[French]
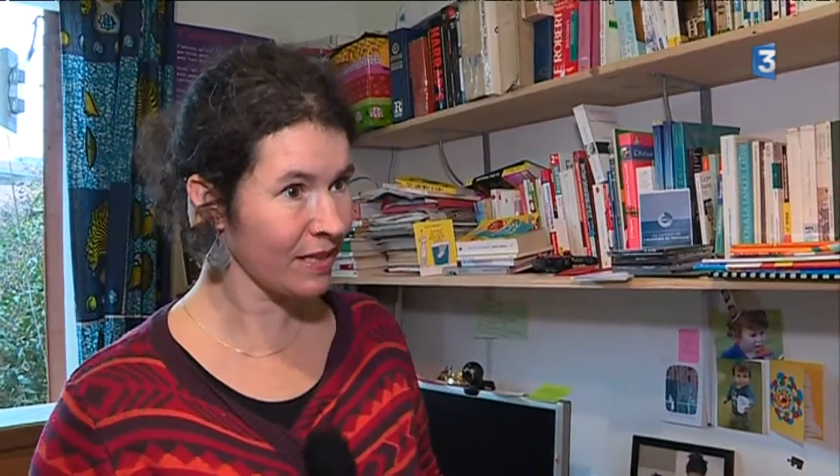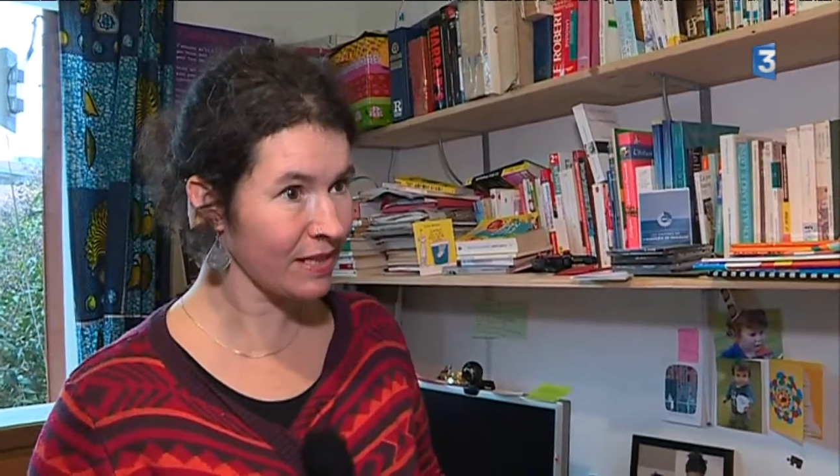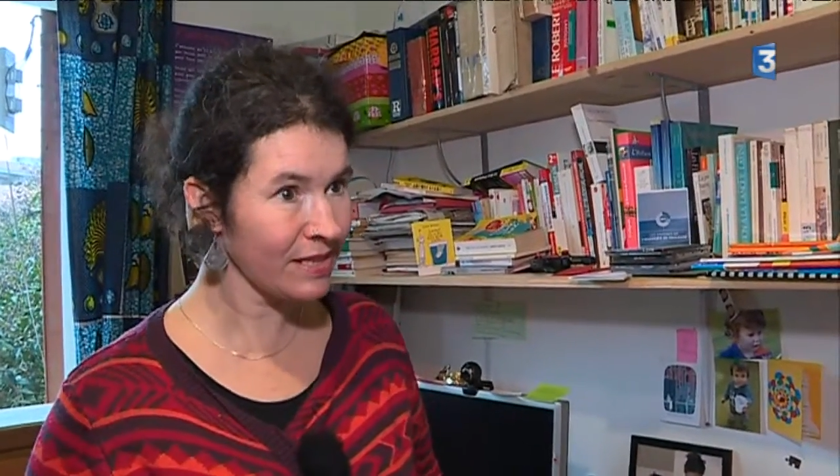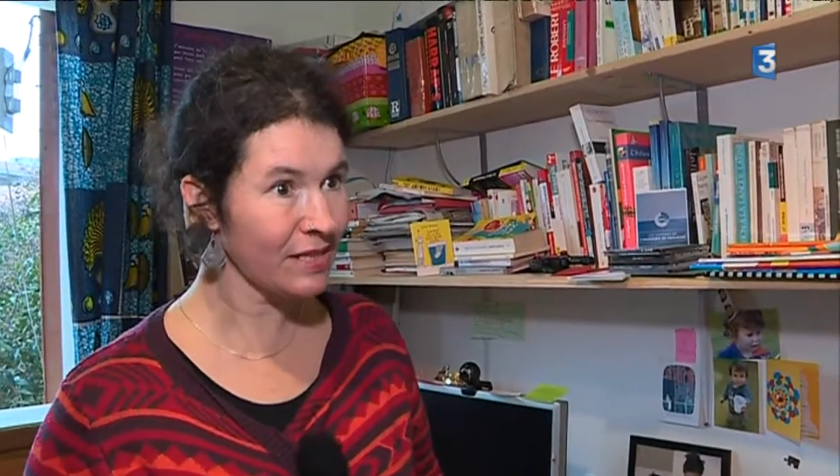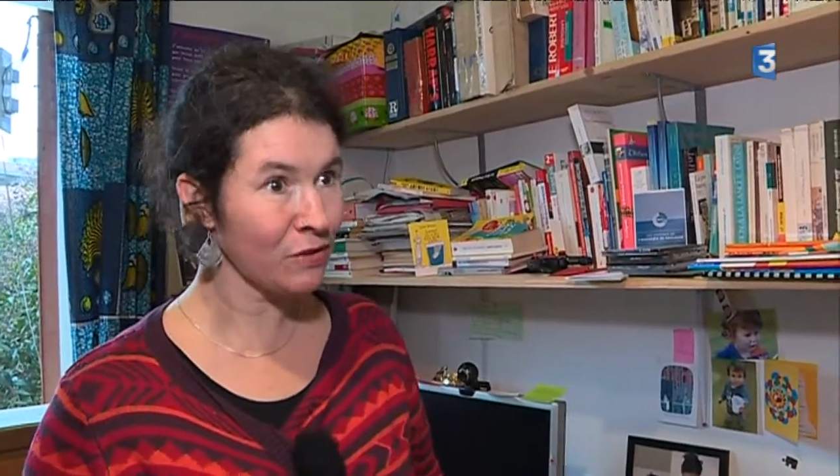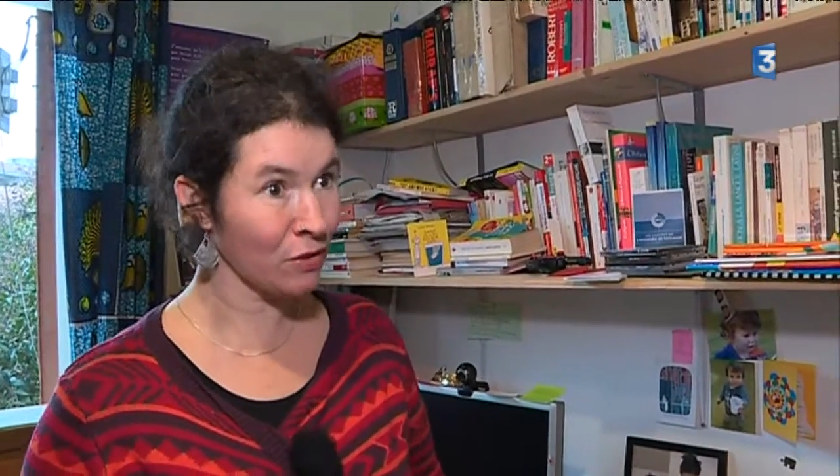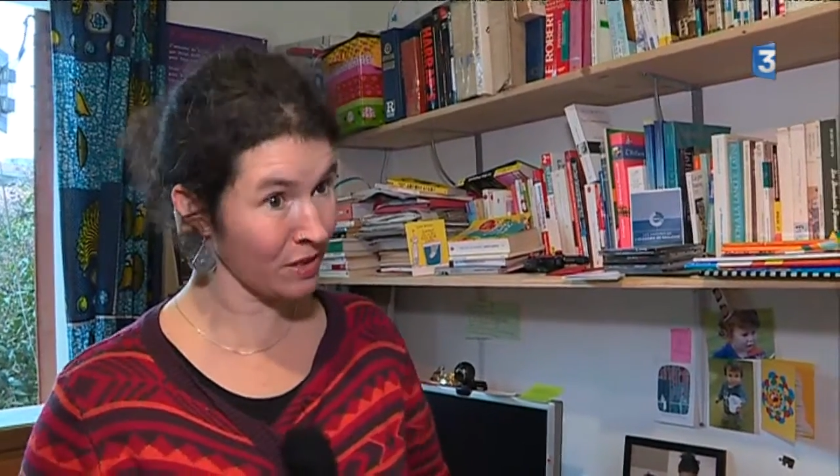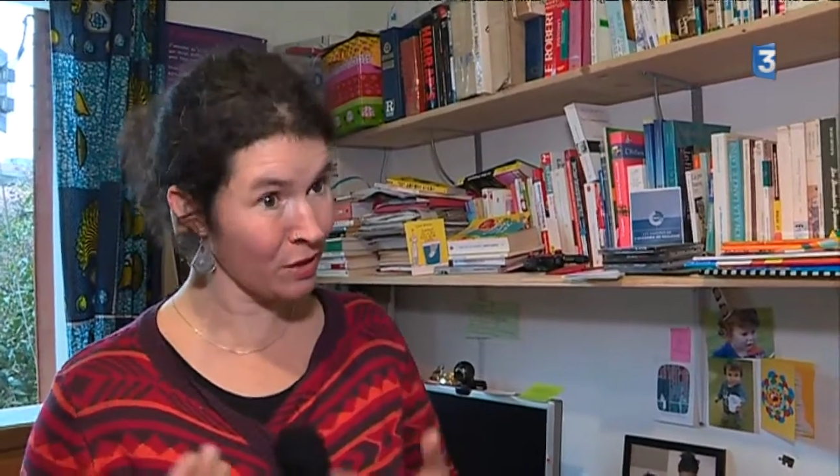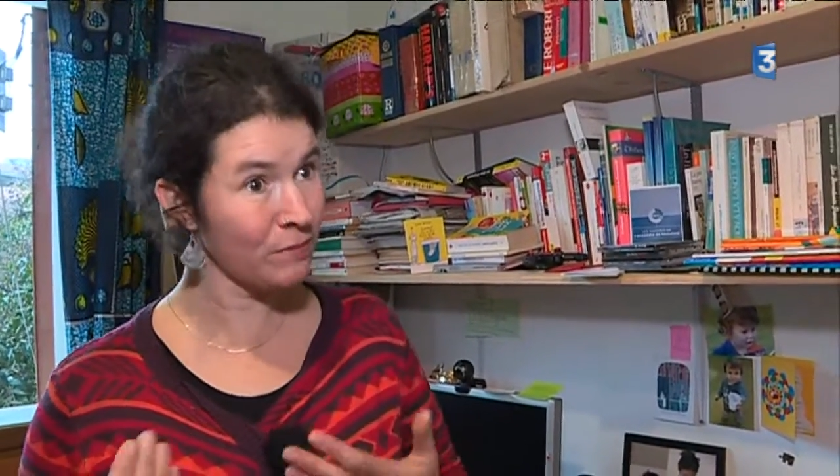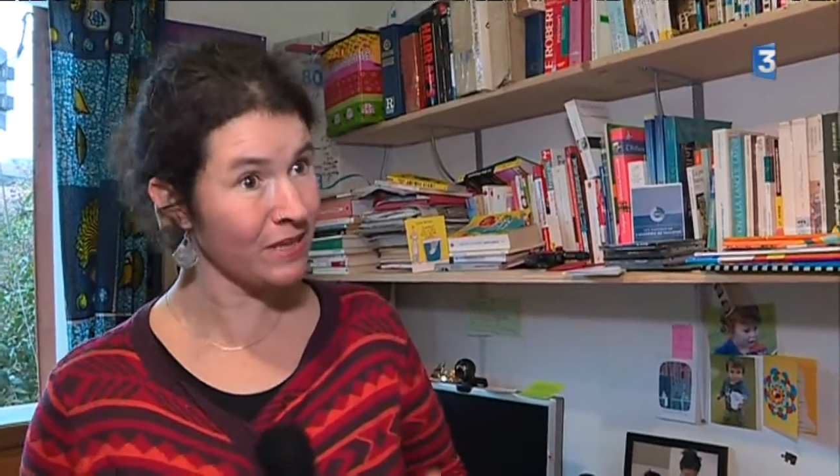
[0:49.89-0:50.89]
qui, dans
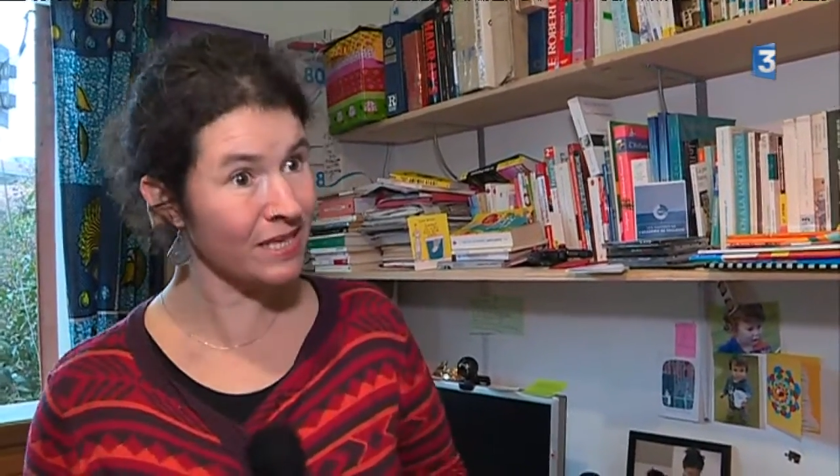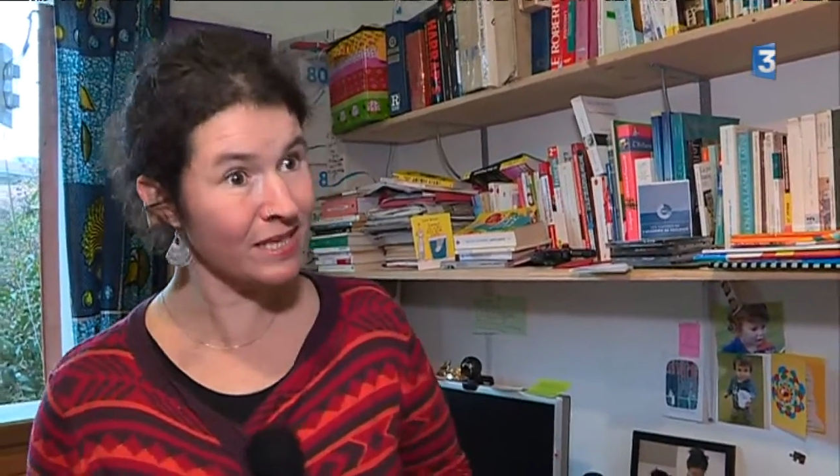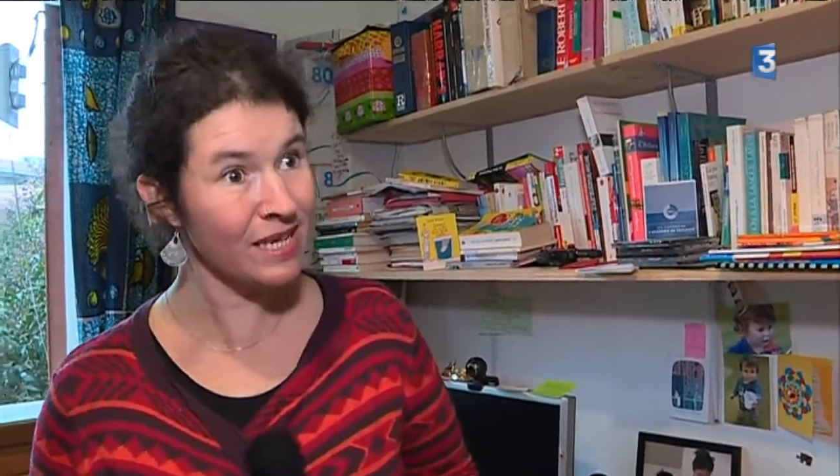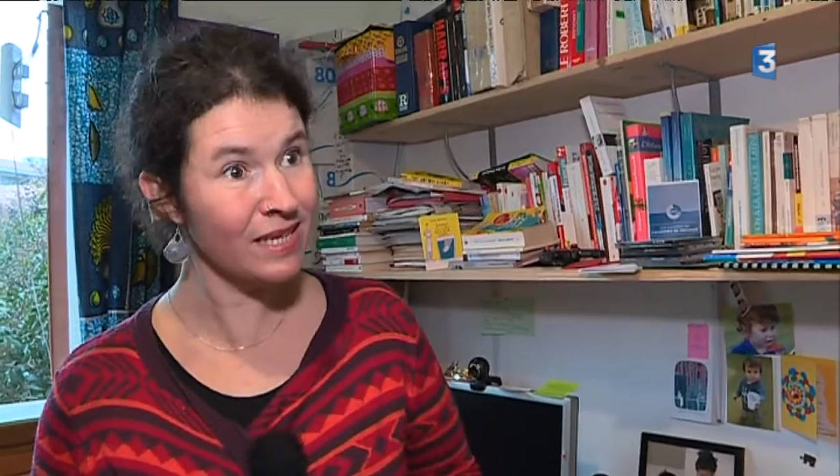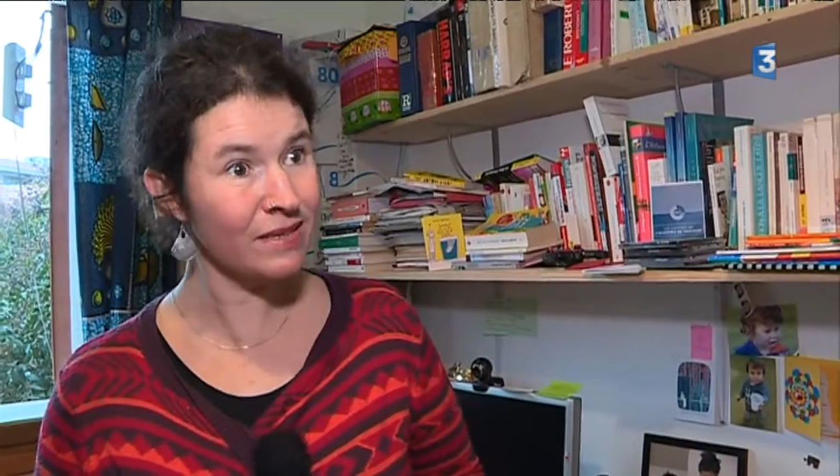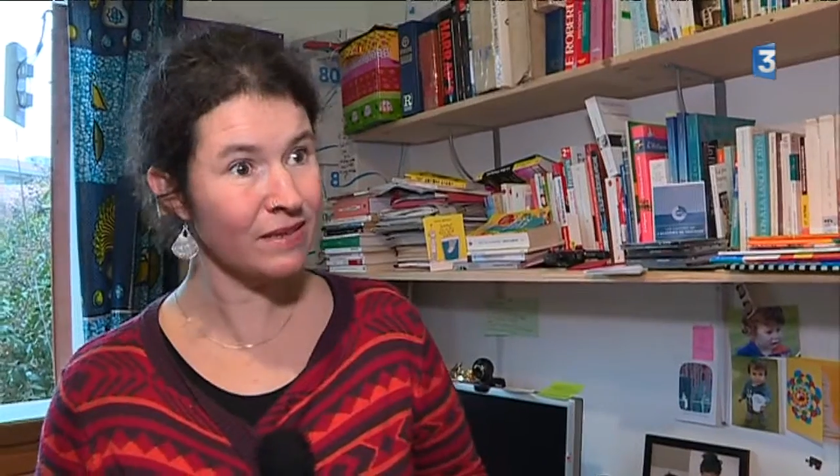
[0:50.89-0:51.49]
le métier,